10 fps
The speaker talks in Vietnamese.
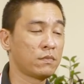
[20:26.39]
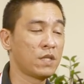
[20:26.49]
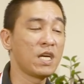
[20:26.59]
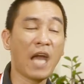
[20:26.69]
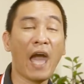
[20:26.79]

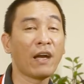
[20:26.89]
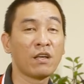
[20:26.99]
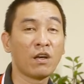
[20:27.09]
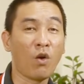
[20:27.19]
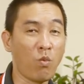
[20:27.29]
thiên can
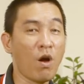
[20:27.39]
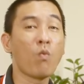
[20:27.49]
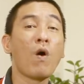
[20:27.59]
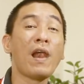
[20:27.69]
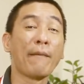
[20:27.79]
cũng
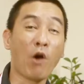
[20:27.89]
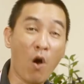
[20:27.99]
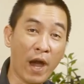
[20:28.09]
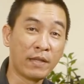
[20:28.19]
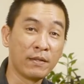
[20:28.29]
không quá làm
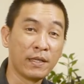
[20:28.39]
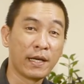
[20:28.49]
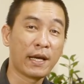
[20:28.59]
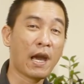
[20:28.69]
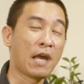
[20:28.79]
khó anh
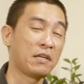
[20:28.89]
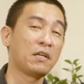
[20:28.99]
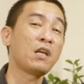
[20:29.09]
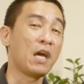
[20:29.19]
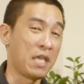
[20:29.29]
các anh
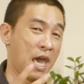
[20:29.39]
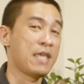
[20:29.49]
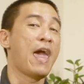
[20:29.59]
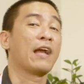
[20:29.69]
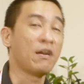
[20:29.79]
rất là dễ
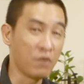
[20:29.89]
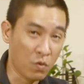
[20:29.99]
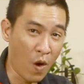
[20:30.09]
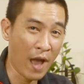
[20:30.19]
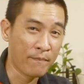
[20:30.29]
dàng để vượt
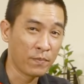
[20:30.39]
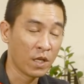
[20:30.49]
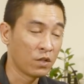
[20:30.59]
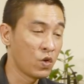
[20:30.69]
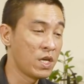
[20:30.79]
qua
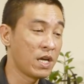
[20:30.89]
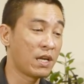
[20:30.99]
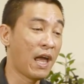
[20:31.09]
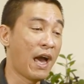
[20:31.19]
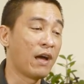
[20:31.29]
tuy nhiên
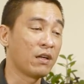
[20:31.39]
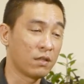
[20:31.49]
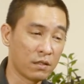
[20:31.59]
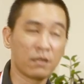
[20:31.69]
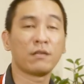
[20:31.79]
là
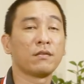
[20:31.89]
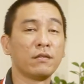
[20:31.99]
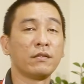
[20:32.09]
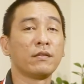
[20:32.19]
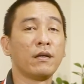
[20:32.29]

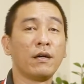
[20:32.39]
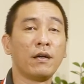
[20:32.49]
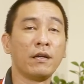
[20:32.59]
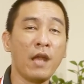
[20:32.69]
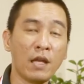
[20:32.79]
uh,
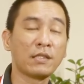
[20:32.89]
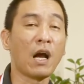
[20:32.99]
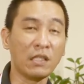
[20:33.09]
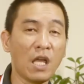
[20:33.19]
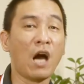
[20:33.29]
nên
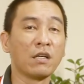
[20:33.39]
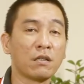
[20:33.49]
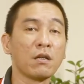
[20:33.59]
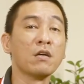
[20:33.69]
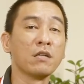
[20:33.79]
cẩn thận
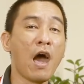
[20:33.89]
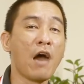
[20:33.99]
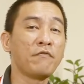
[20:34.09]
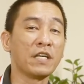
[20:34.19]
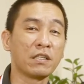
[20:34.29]
đừng
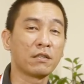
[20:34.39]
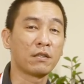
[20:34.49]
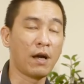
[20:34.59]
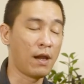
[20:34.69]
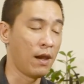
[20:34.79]
để việc uh,
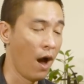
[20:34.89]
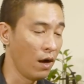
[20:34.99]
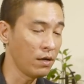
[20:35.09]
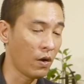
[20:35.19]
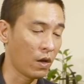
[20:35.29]

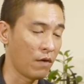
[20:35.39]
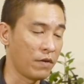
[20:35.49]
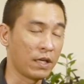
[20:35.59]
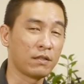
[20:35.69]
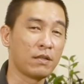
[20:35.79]
lớn hoặc là
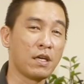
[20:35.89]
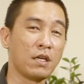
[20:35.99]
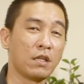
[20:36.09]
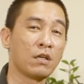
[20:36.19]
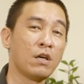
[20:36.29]
việc
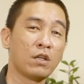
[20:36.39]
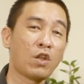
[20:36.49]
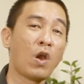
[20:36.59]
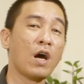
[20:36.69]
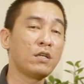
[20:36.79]
gì
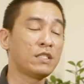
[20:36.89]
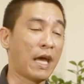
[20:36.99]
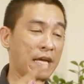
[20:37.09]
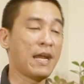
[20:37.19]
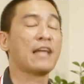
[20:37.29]
to lớn
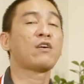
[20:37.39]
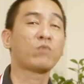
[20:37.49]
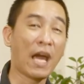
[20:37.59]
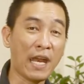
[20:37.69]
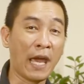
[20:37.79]
xảy ra trong
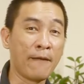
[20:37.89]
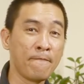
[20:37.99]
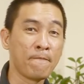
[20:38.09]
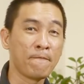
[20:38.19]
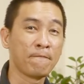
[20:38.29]
tháng này
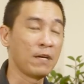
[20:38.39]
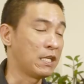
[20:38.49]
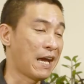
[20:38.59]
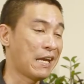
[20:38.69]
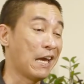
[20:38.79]
vì
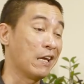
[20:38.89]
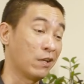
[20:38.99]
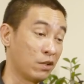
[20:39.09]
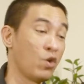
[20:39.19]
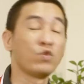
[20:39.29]
tháng này
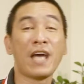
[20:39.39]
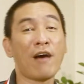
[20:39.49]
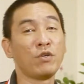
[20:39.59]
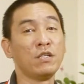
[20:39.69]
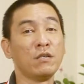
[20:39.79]
dù
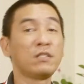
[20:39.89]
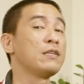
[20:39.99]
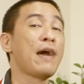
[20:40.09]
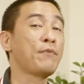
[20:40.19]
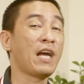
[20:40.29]
sao đi nữa chỉ
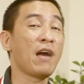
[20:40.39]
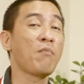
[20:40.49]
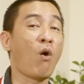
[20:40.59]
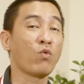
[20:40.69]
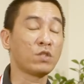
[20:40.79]
giáp đã khắc
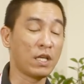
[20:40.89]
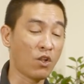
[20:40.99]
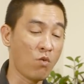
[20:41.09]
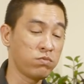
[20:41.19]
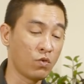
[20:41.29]
mậu sẽ
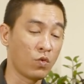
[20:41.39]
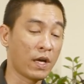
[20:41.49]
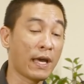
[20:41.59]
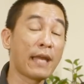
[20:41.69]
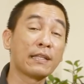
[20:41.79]
tốn của
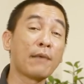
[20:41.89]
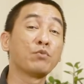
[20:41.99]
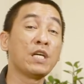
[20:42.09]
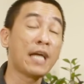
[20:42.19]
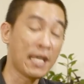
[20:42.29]
các anh tâm
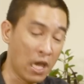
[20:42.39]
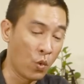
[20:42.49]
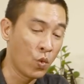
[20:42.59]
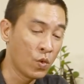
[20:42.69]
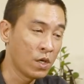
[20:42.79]
trí khá nhiều
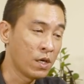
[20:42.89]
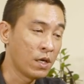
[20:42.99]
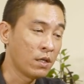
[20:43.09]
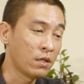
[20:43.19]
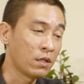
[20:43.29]

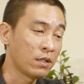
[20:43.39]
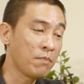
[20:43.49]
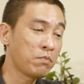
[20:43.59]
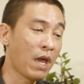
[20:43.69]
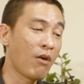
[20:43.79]

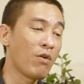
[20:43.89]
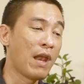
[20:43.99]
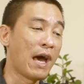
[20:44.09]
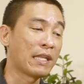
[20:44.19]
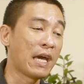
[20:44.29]
tiếp theo
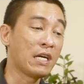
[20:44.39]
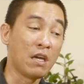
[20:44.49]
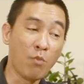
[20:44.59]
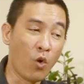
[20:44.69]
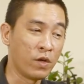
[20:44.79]
là tháng
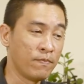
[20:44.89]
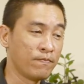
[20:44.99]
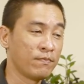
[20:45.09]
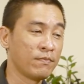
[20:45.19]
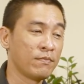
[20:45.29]
kỷ mùi
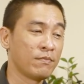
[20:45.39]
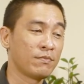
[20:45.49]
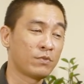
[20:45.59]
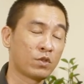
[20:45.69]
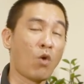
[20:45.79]

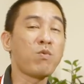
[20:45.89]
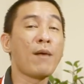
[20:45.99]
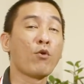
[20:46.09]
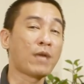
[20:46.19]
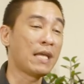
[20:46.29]
cũng là
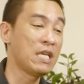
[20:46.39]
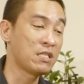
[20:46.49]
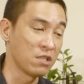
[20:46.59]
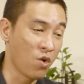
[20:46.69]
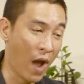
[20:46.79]
một tháng thiên
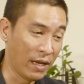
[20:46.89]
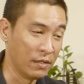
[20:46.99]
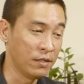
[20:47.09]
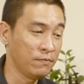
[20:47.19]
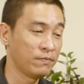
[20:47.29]
thượng hỏa
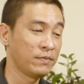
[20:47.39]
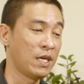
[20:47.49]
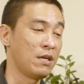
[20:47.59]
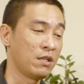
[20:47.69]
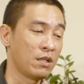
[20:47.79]
nữa
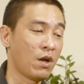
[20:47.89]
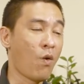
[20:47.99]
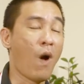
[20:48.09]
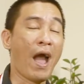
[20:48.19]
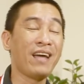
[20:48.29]
thì
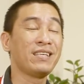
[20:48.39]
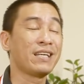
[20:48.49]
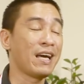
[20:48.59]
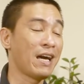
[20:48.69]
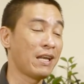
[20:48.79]
hỏa thì
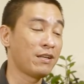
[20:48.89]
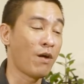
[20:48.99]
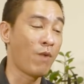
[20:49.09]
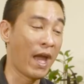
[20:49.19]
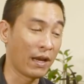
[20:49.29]
các anh
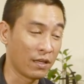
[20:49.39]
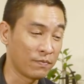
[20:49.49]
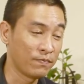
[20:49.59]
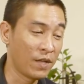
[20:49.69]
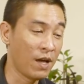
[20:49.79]
đồng hàng
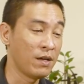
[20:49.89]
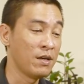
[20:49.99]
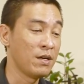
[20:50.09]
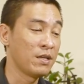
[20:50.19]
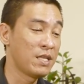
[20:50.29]
ha
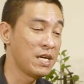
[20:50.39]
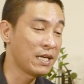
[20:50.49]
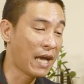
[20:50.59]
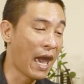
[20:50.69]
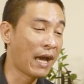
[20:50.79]

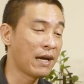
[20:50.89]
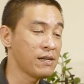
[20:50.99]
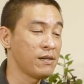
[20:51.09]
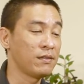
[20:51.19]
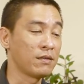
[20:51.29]
thiên can
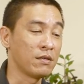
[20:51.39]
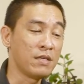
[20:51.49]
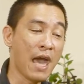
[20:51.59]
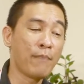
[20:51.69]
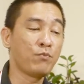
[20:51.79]
chữ
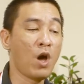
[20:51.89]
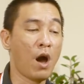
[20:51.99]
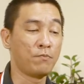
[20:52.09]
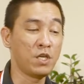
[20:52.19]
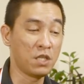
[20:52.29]
giáp nó
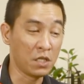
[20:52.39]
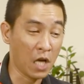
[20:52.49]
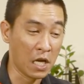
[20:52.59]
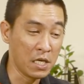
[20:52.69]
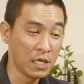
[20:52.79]
hợp với chữ
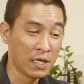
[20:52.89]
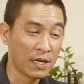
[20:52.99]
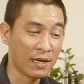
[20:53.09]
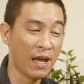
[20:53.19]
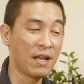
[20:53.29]
kỷ
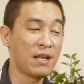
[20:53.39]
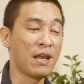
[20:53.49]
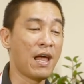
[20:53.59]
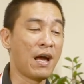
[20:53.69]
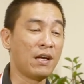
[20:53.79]
đây
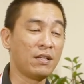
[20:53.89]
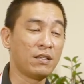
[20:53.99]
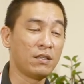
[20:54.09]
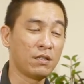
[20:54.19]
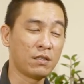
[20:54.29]
là
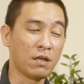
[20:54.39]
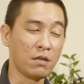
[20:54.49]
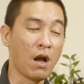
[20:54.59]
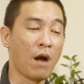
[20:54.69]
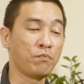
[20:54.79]

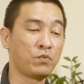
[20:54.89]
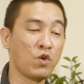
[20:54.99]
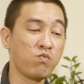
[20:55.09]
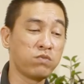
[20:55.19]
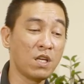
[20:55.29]
sự hợp
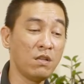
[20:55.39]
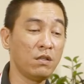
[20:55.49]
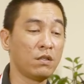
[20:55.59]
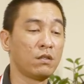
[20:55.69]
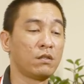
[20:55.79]
trung chính
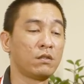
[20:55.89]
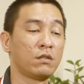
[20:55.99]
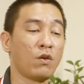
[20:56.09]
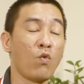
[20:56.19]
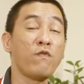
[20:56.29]

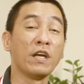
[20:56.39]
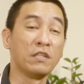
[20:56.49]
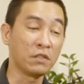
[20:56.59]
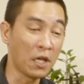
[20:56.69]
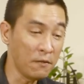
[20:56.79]
chủ về
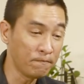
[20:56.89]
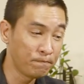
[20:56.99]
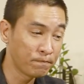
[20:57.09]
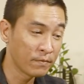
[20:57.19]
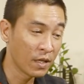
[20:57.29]
chữ tính
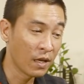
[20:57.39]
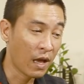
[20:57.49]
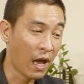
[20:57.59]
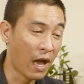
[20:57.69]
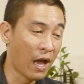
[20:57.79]

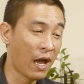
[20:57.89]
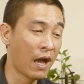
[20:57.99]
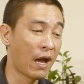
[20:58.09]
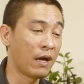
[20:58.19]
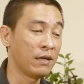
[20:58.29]

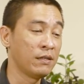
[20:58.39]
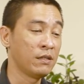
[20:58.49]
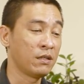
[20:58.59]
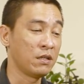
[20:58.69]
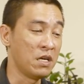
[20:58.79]
à,
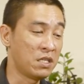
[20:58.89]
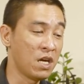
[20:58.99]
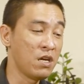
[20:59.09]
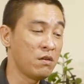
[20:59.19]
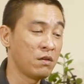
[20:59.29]
địa
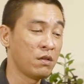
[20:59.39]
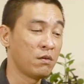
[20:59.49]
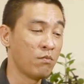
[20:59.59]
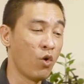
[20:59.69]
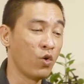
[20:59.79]
chi
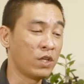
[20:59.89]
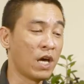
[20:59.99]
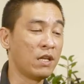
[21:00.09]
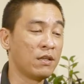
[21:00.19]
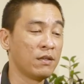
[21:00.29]
mùi
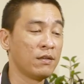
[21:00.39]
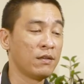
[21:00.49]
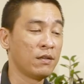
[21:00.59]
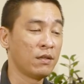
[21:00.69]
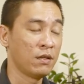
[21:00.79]
thìn
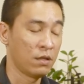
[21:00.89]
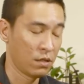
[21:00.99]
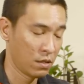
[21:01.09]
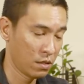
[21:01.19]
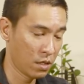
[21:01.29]

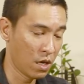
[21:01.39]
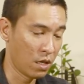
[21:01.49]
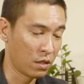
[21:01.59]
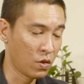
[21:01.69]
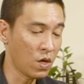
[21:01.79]

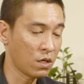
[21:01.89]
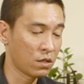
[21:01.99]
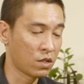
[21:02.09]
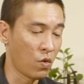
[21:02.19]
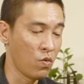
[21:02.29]
thìn tuất
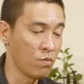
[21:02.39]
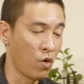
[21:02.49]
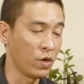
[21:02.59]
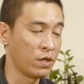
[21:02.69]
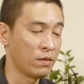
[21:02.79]
sửu
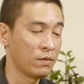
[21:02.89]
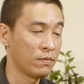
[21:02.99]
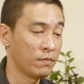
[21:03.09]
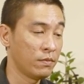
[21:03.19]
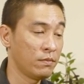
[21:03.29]
mùi
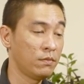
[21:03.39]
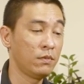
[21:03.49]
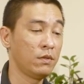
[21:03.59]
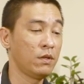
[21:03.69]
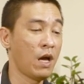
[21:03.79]

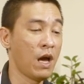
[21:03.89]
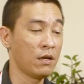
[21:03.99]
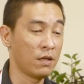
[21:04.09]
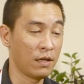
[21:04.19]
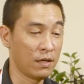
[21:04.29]

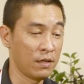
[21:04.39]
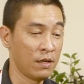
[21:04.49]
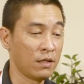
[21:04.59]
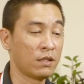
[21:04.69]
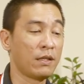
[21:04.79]
ha
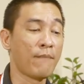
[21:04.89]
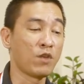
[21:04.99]
nằm